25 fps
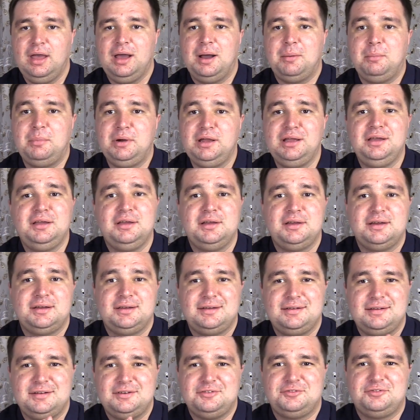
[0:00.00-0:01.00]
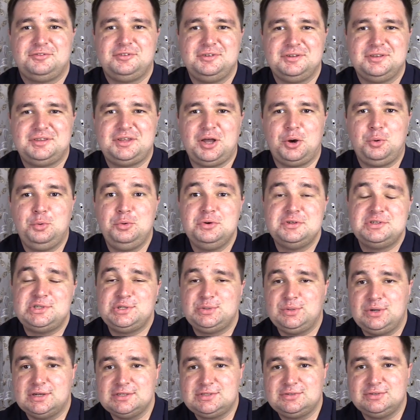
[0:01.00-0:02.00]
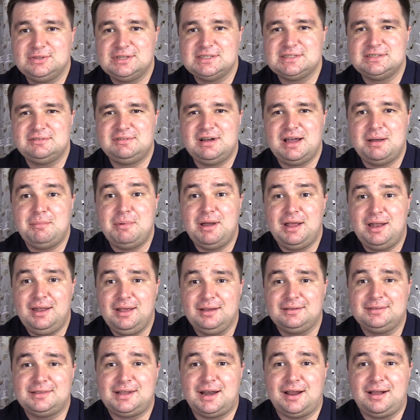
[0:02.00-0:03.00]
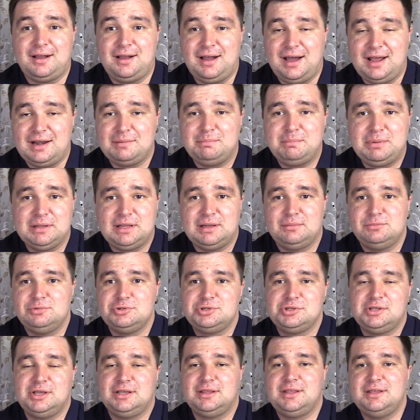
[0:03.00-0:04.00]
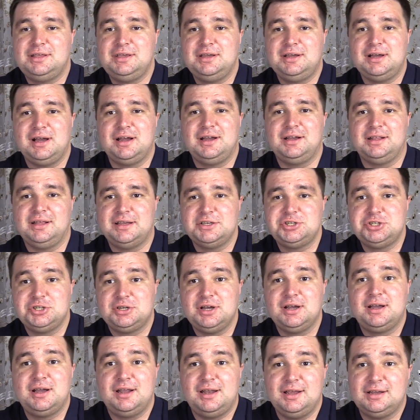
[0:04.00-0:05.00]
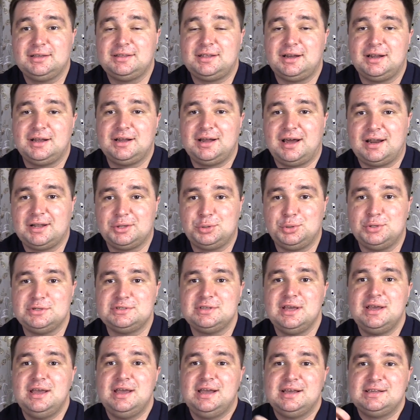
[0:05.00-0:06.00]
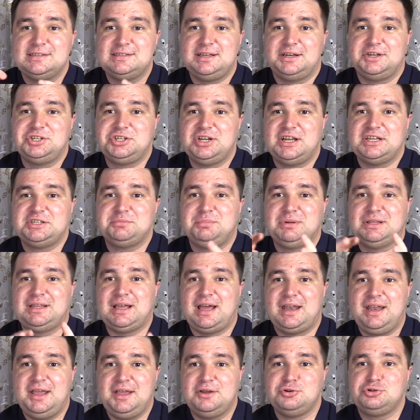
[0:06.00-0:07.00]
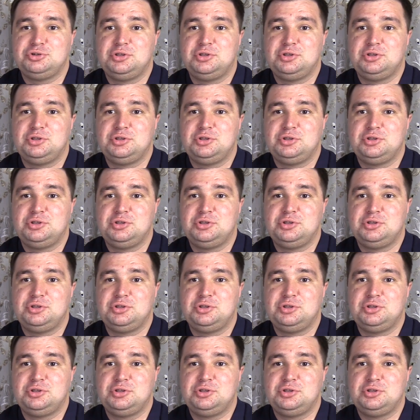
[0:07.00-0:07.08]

Мы э, в такую ситуацию называем электрокар, потому что это никак иначе, как электрокар. То есть заряжаешь батарею,